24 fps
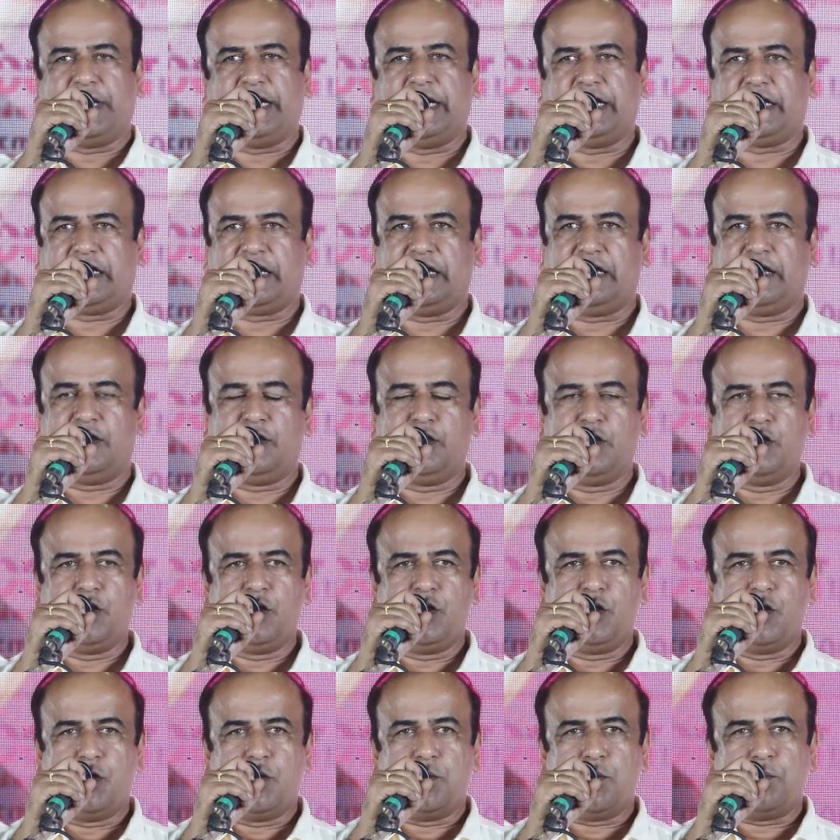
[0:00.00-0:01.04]
பண்ணிட்டு
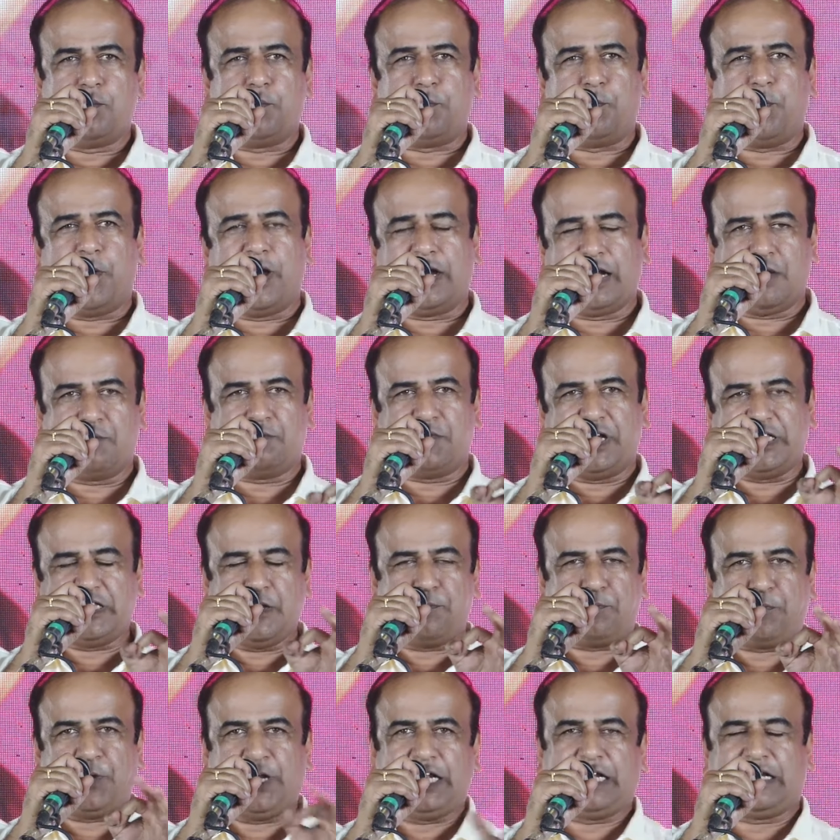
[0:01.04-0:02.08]
பண
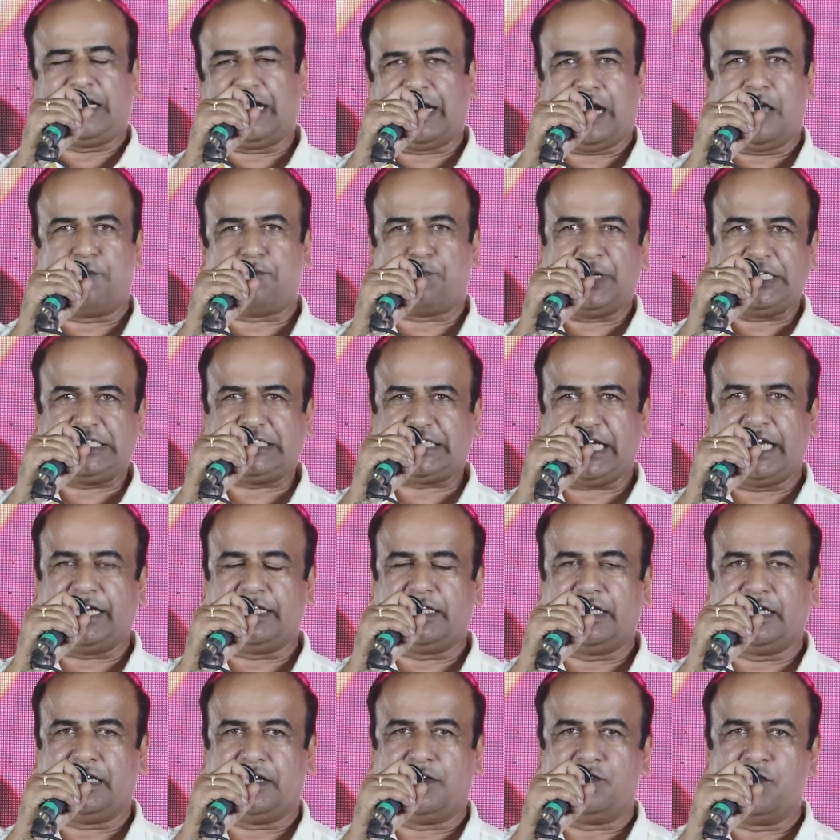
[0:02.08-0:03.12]
மதிப்பீட்டு இழப்பை
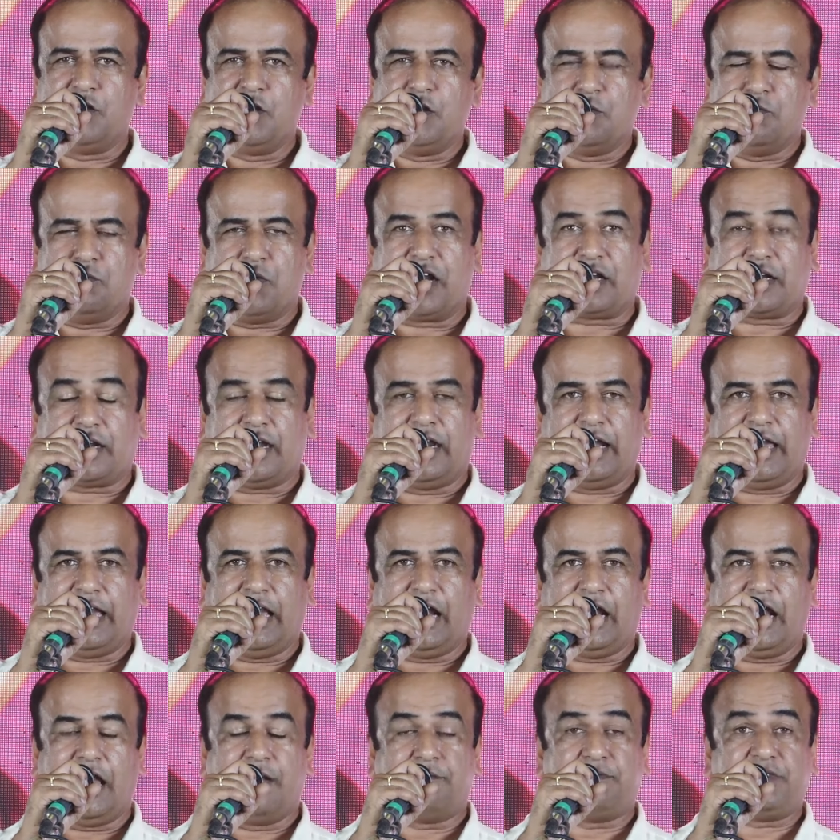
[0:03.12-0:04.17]
செய்து மக்களை
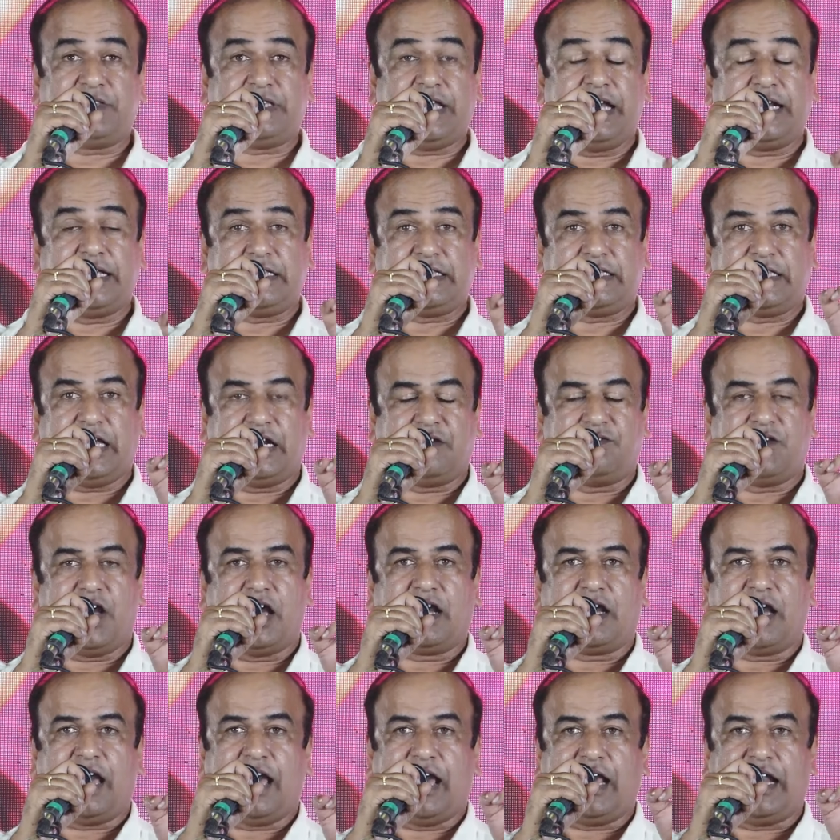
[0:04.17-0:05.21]
எல்லாம் தெரு
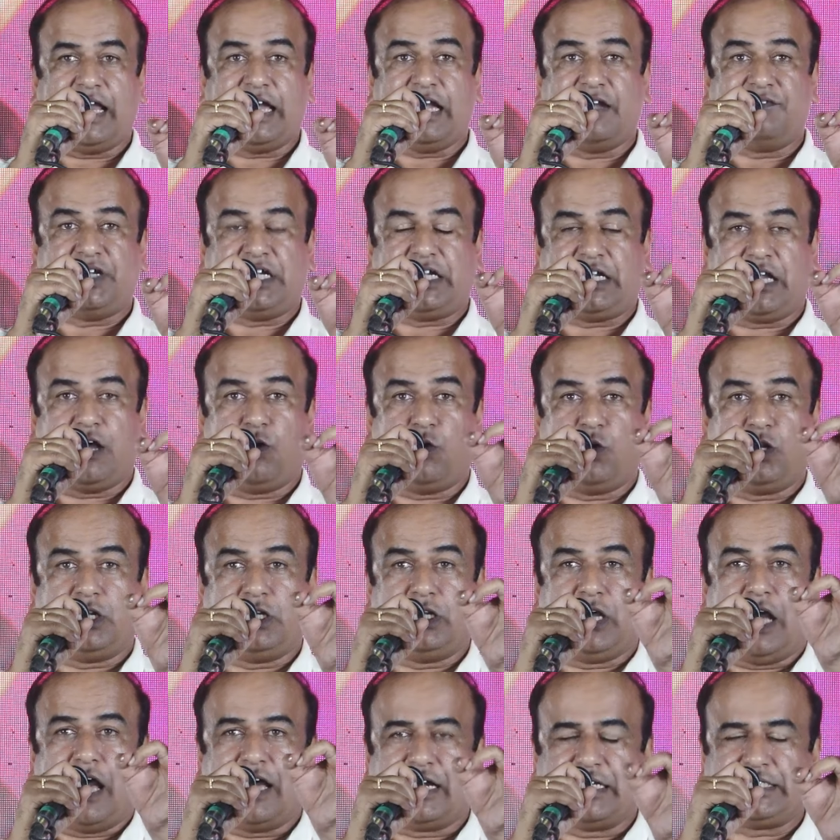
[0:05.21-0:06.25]
தெருவாக அலையவிட்ட ஒரு
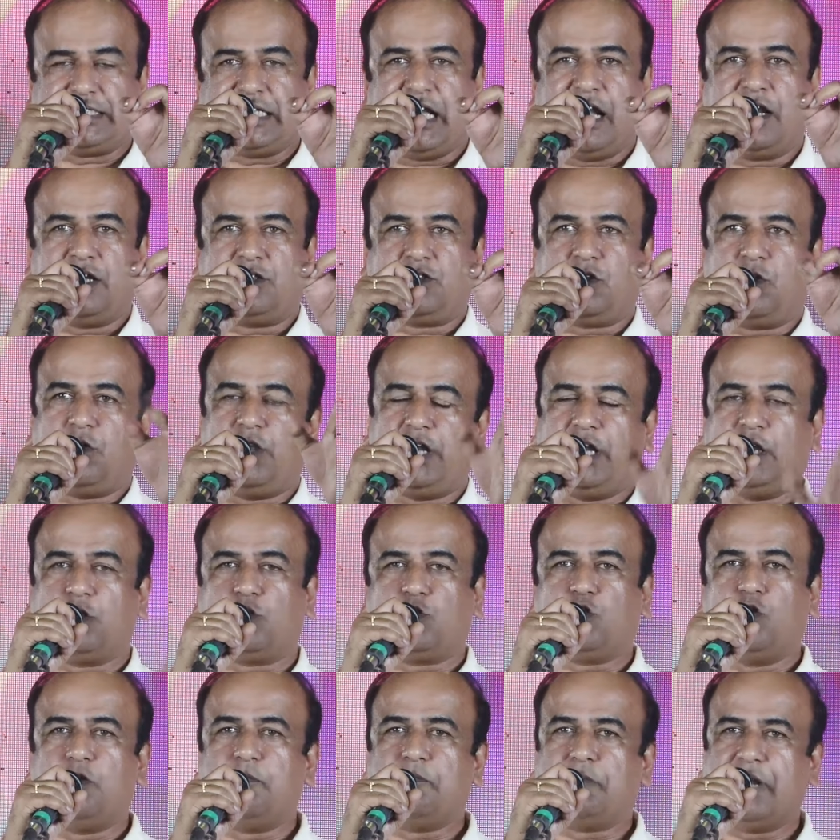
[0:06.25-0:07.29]
அரசாங்கத்தினுடைய
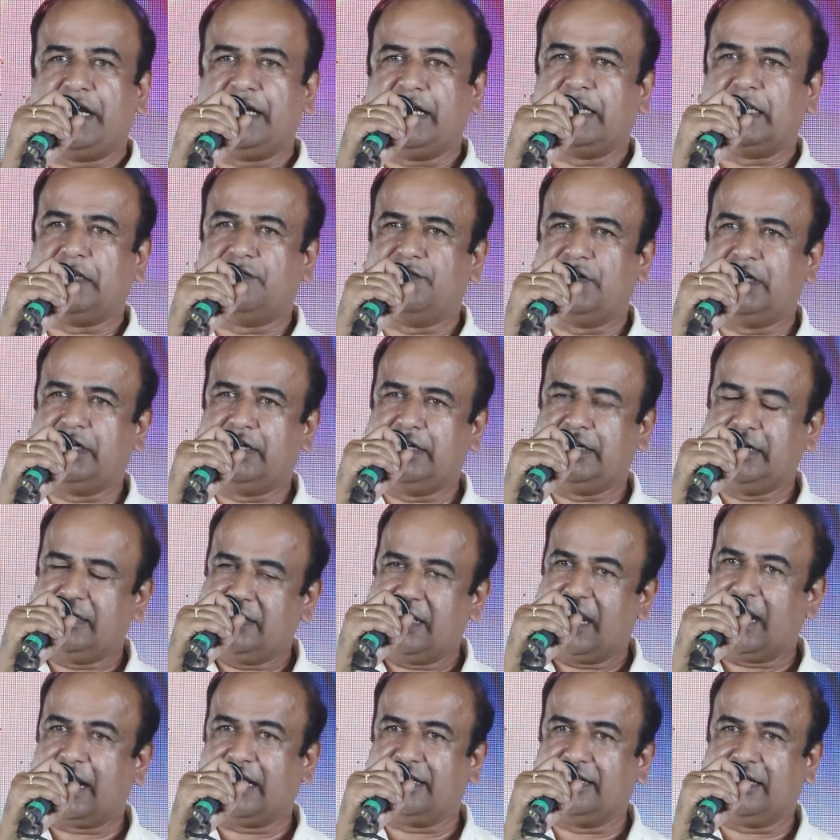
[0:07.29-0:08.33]
துன்ப நிகழ்வு
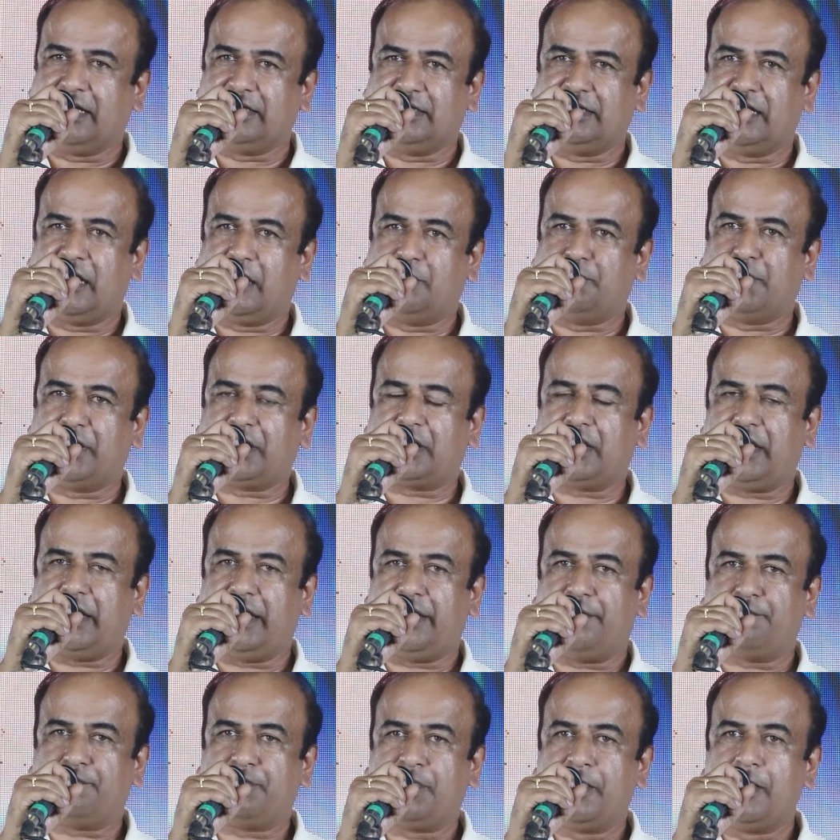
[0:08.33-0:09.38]
நடந்தது நண்பர்களே